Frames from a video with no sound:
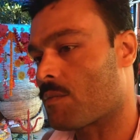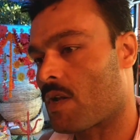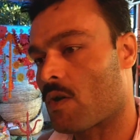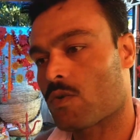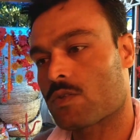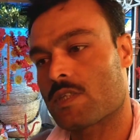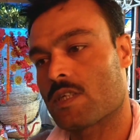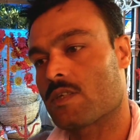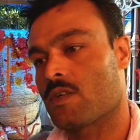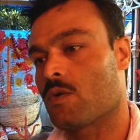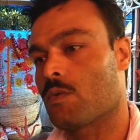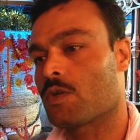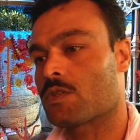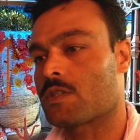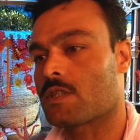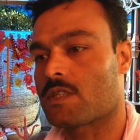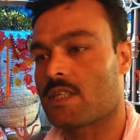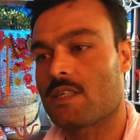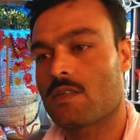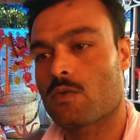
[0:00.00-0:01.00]
আমরাও সেই
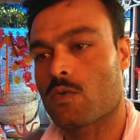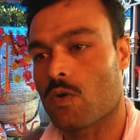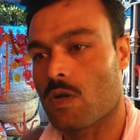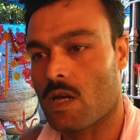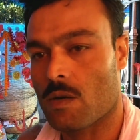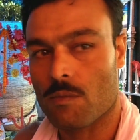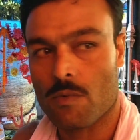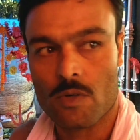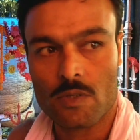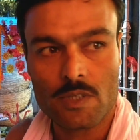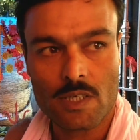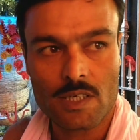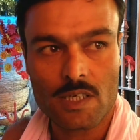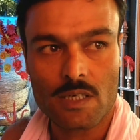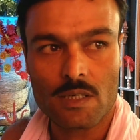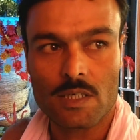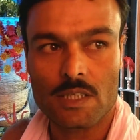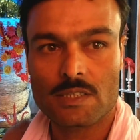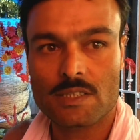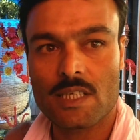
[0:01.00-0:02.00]
অবস্থাতেই খোলা
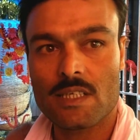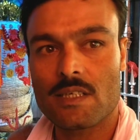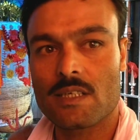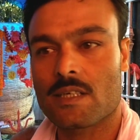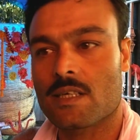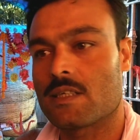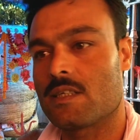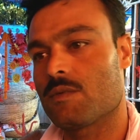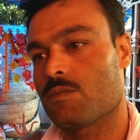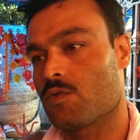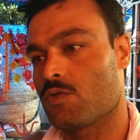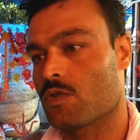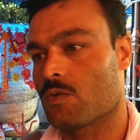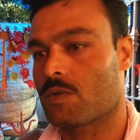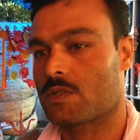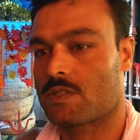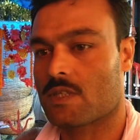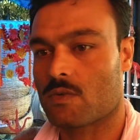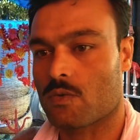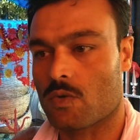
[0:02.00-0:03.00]
ময়দানের নিচেই এখানে পুজো
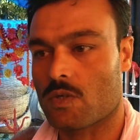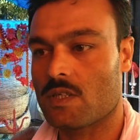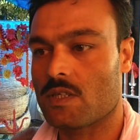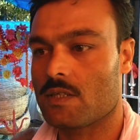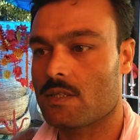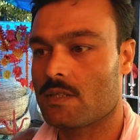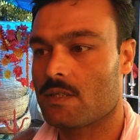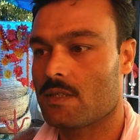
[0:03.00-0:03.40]
পাশা করি